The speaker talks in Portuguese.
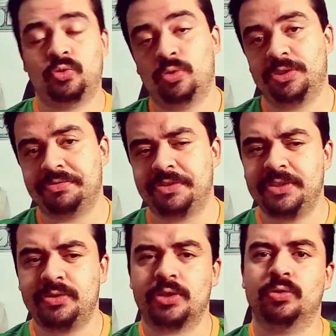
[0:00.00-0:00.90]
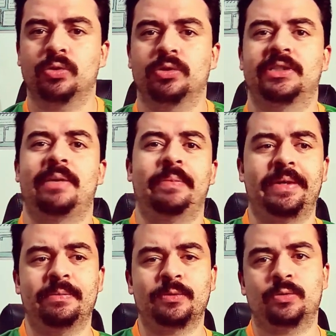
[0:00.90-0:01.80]
jogo difícil, acho que todos
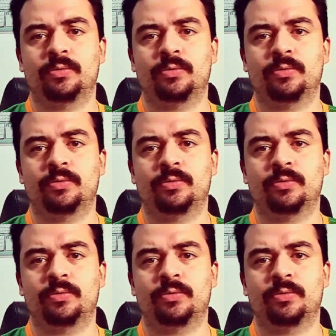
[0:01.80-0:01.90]
sabíamos.